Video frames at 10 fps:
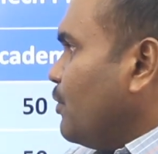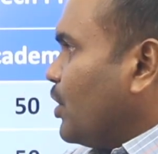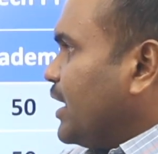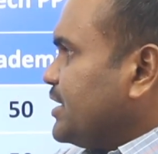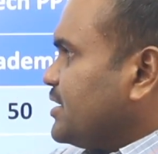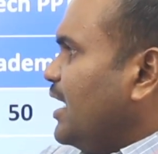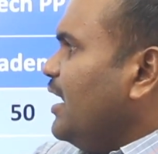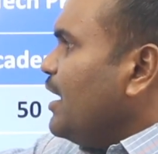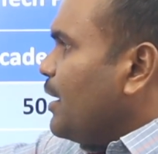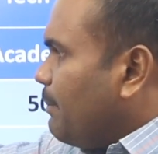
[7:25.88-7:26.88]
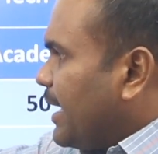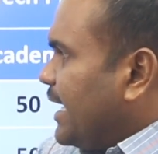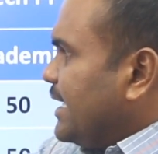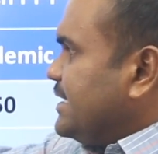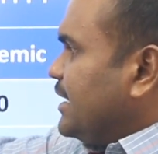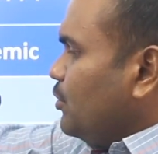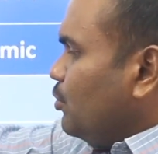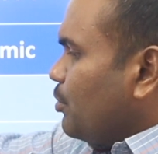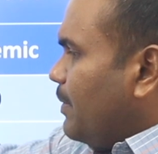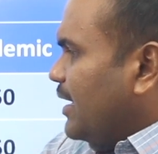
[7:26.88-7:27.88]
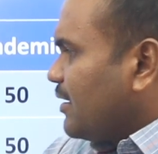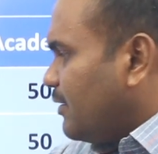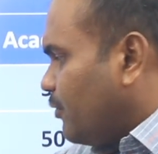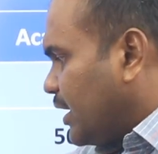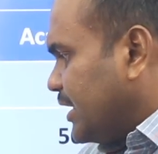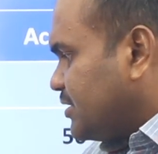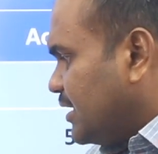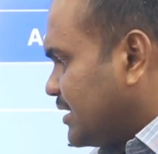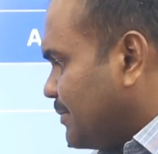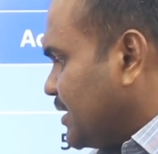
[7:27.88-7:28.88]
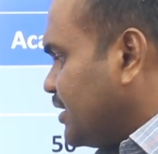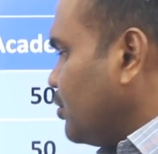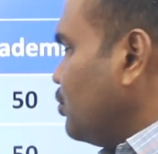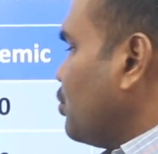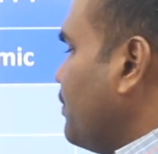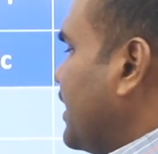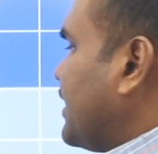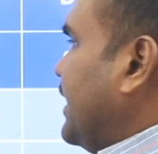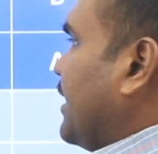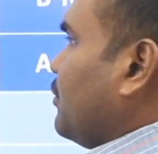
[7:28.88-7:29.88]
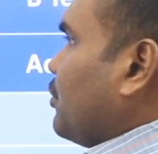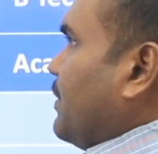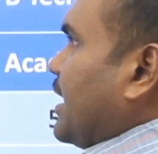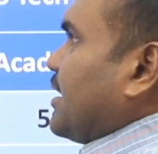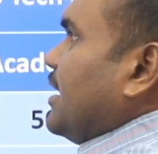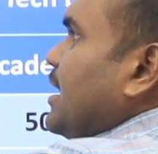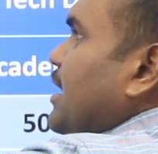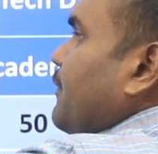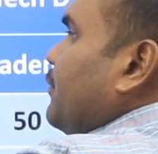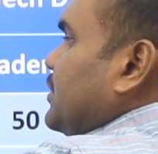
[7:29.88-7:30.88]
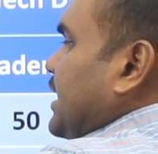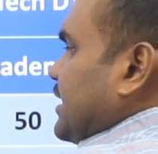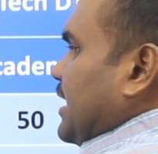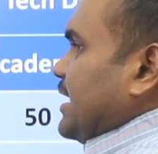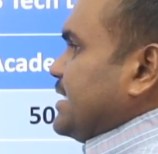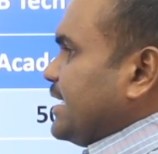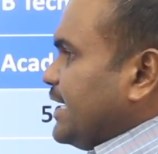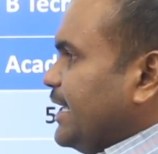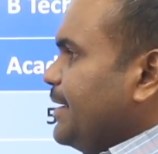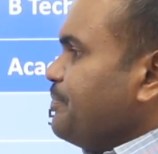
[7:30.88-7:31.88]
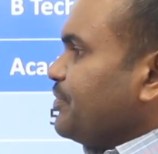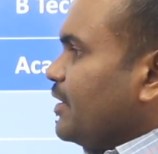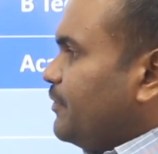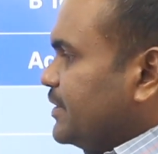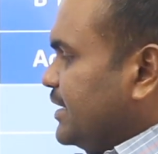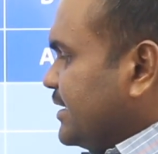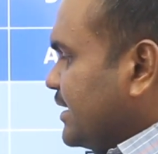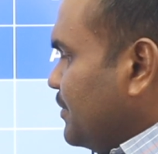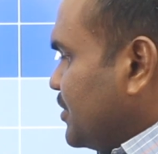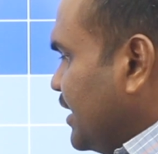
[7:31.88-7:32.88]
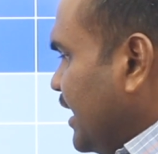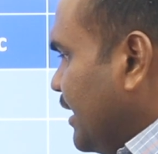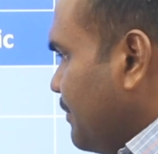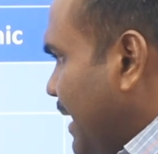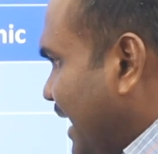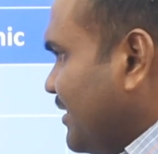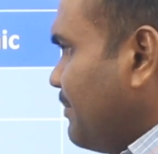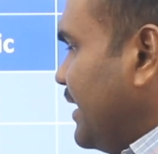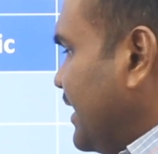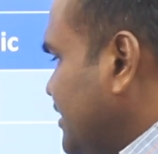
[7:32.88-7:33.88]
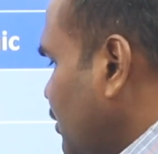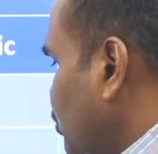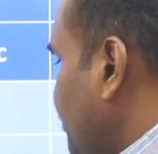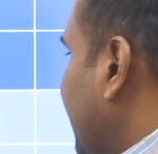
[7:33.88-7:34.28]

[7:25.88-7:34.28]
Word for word: ஒகேஷ்னல் பயாலஜிக்கு நூறு மார்க் ஒகேஷ்னல் சப்ஜெக்ட்டுக்கு நூறு மார்க் இரநூறு மார்க் ஃபுட் டெக்னாலஜிக்கு ஃபிசிக்ஸ் கெமிஸ்ட்ரி மேத்தமேட்டிக்ஸில் நூறு